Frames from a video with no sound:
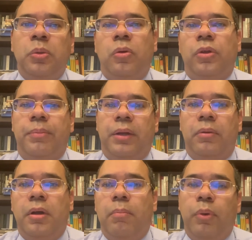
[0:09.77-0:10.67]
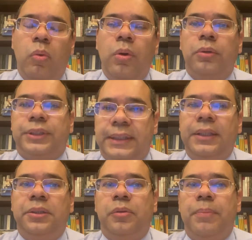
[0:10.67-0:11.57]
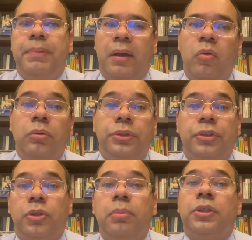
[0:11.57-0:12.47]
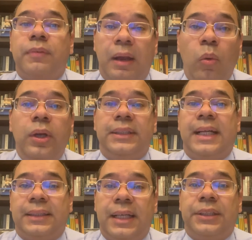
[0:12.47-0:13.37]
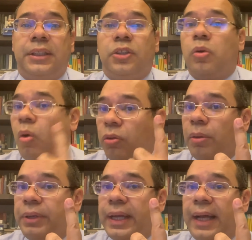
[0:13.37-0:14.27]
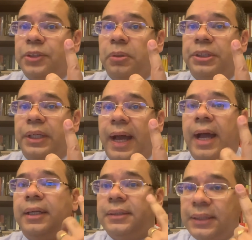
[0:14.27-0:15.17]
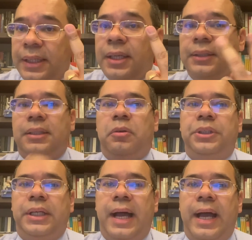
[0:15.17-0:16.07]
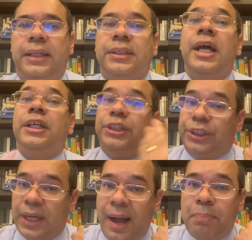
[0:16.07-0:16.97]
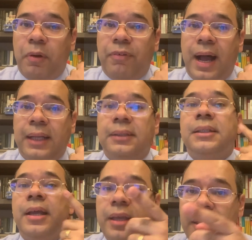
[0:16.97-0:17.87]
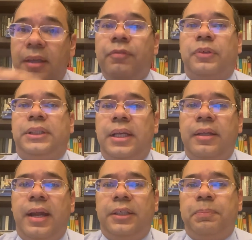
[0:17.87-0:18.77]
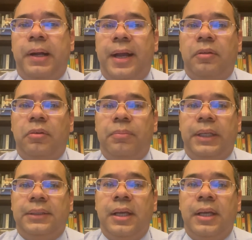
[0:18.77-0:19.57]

condomínio, procure o síndico e pergunte sobre os valores das taxas condominiais ordinárias e extraordinárias já aprovadas e que você terá de pagar todo mês.